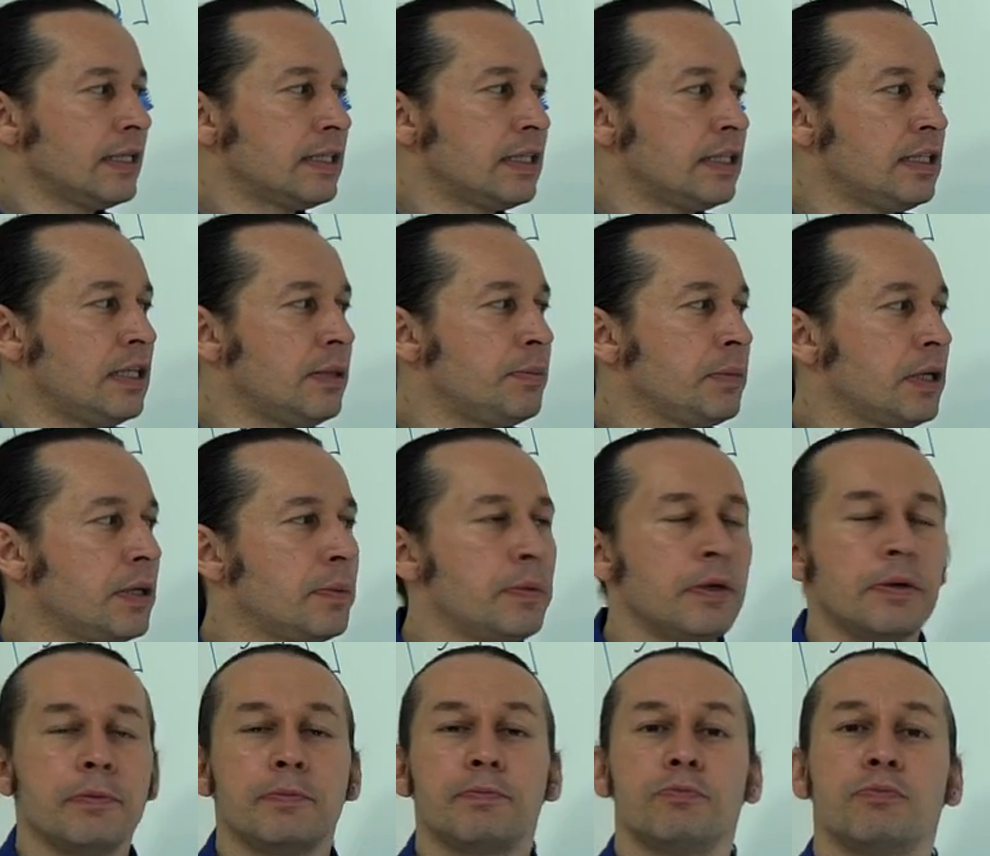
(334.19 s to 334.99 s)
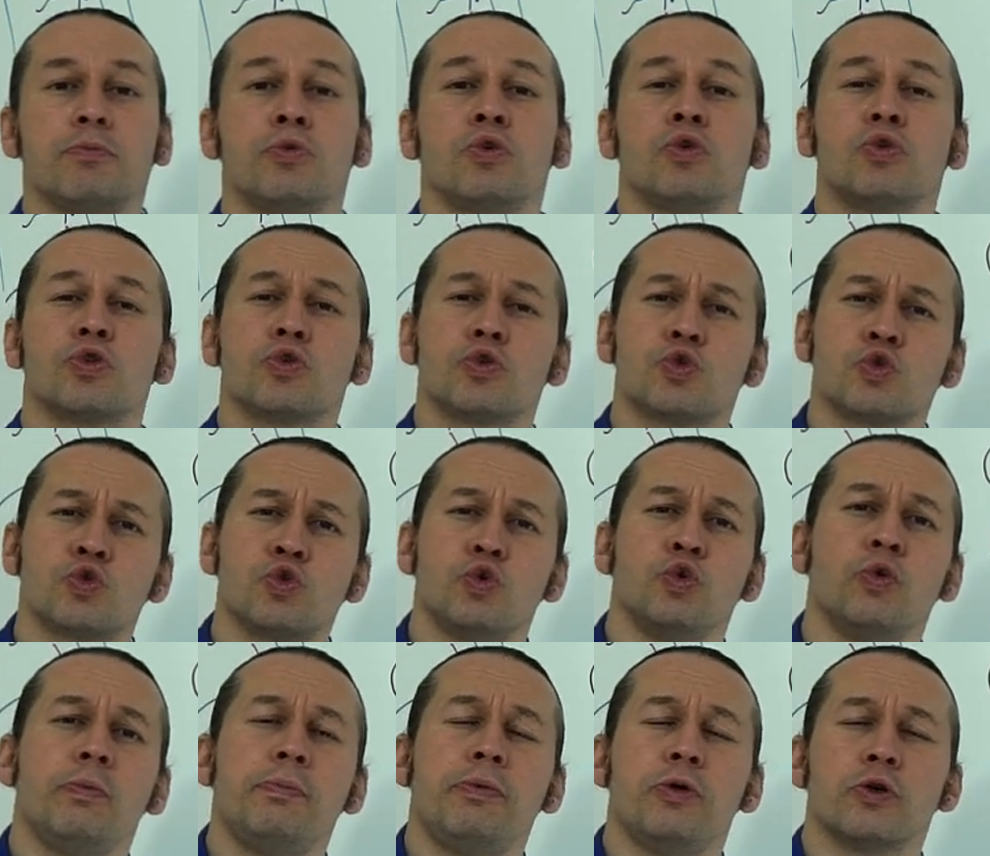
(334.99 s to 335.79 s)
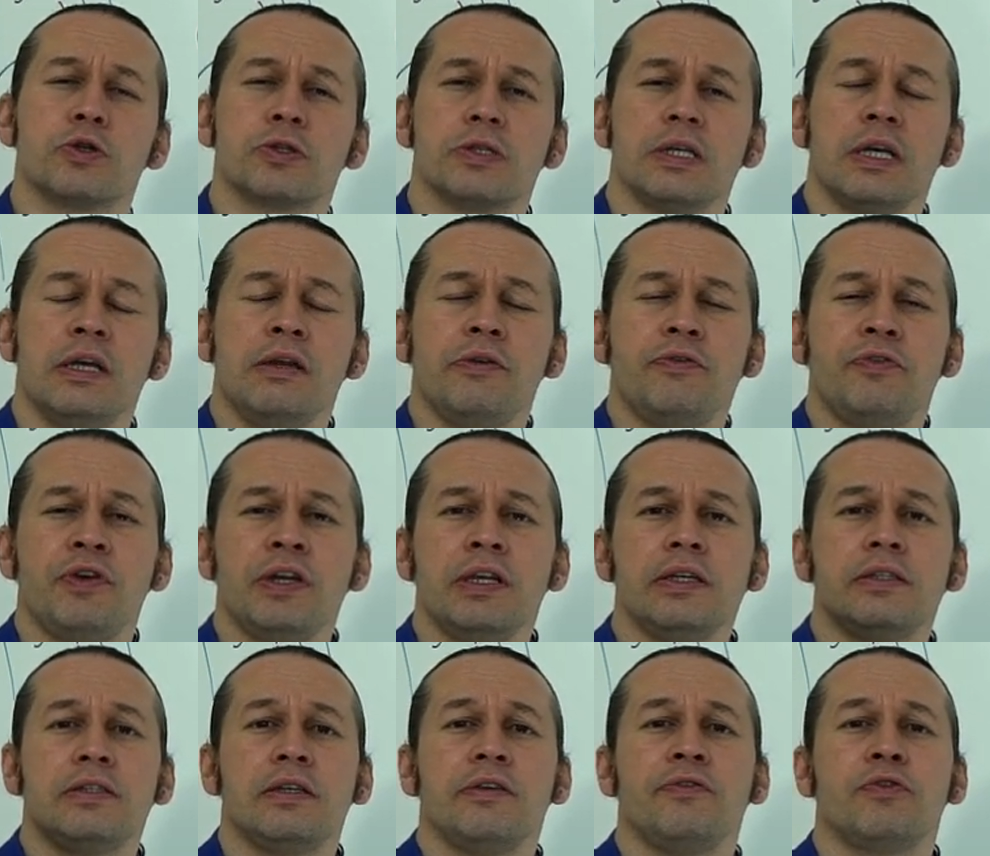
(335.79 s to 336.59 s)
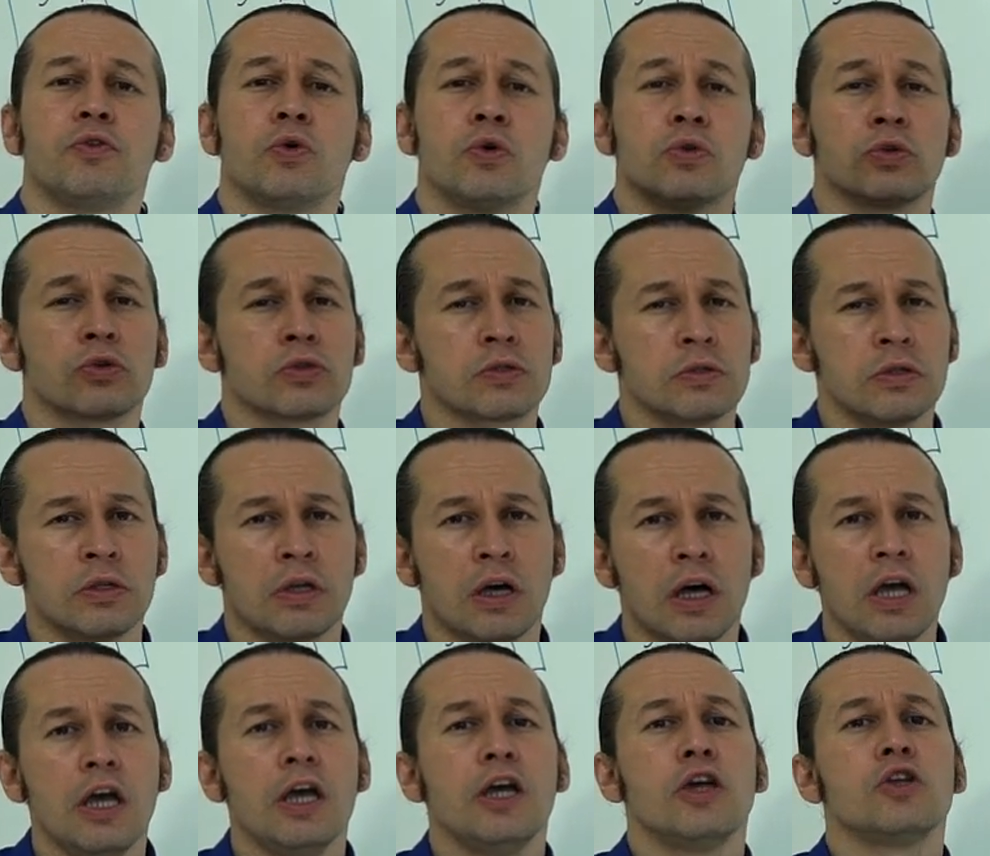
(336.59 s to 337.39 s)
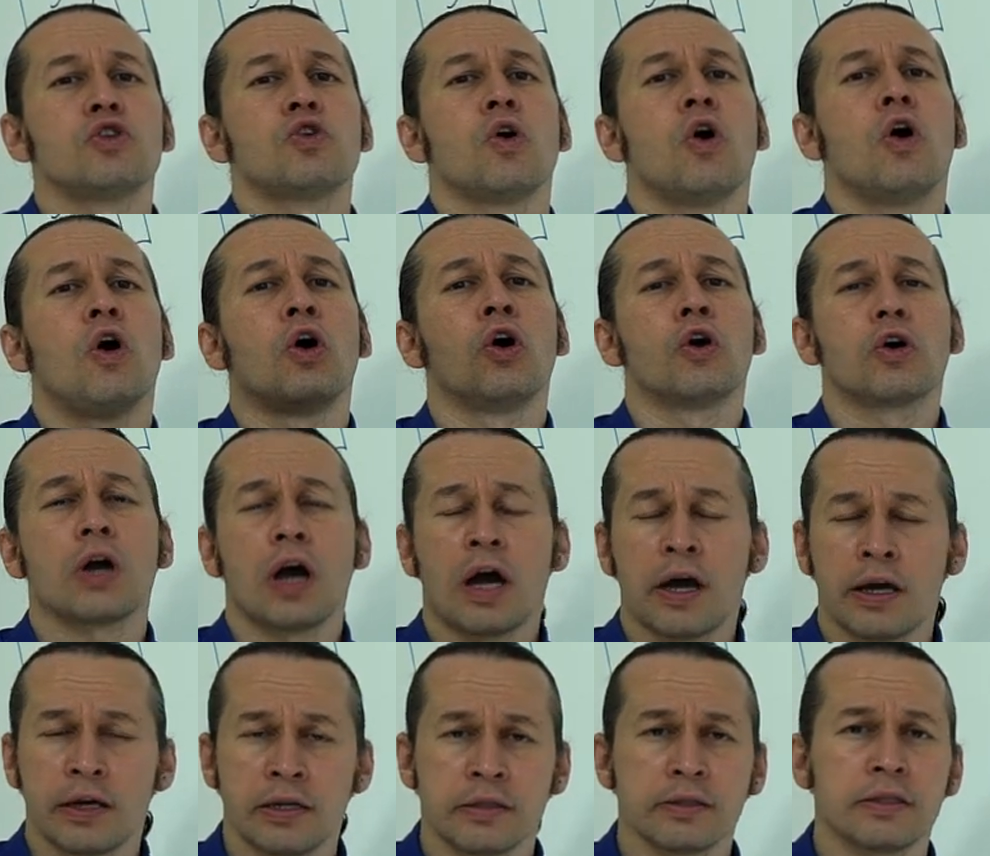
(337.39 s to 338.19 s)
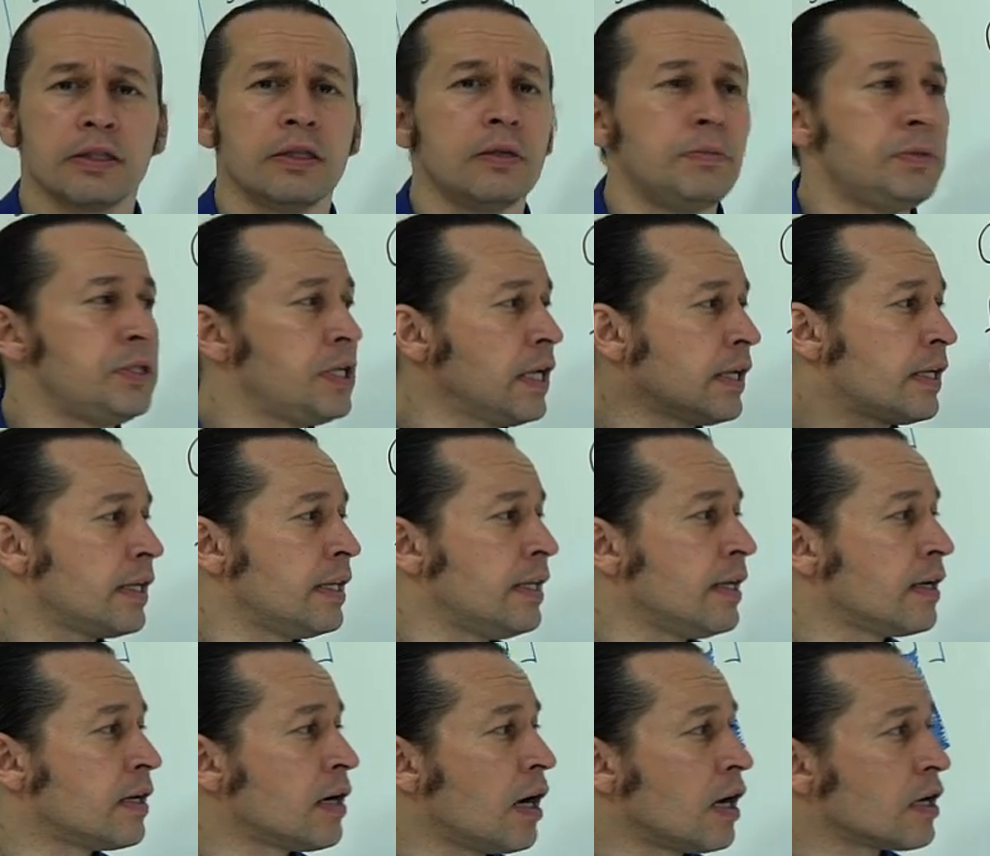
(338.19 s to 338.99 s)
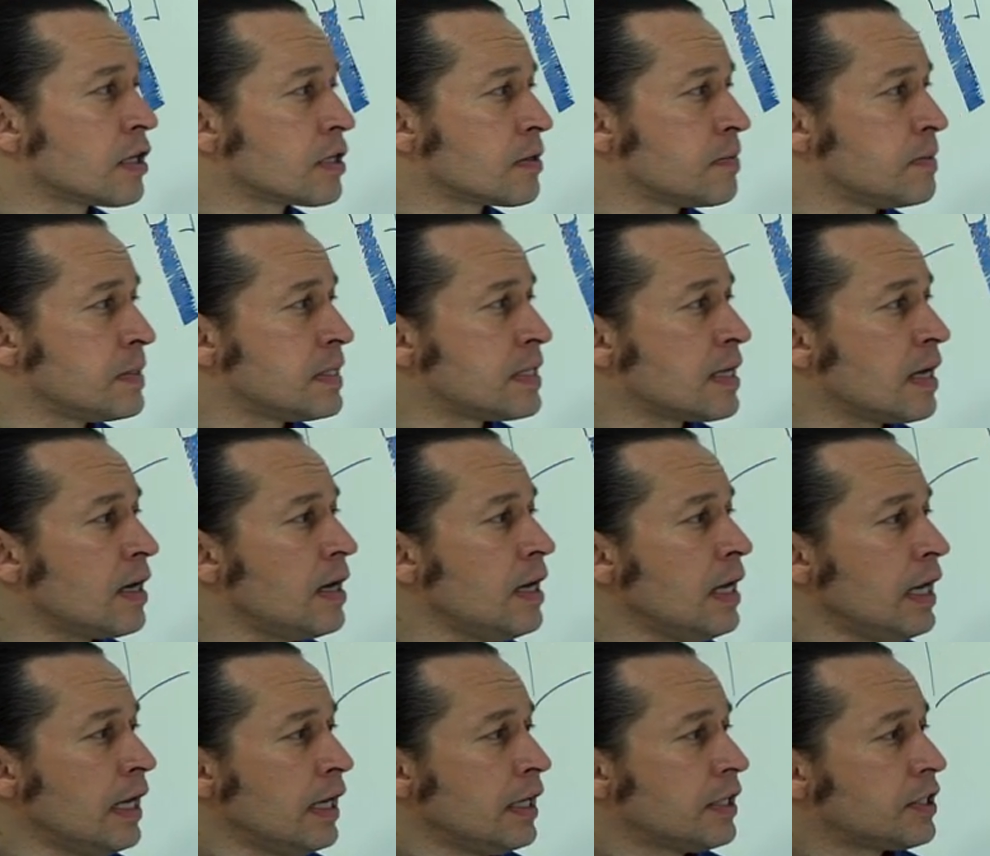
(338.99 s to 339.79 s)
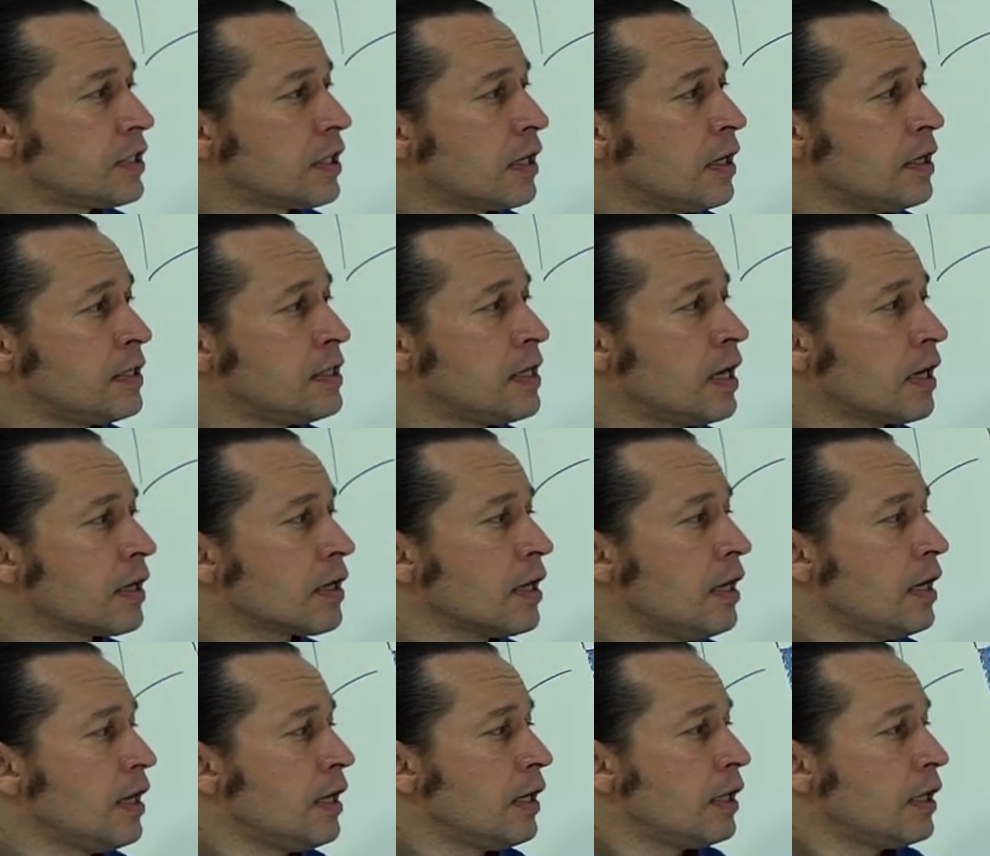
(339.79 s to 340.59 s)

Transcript: Dediğim gibi bu zu plus infinitif konusunda çok ayrıntılı bir şekilde karşımıza çıkacak.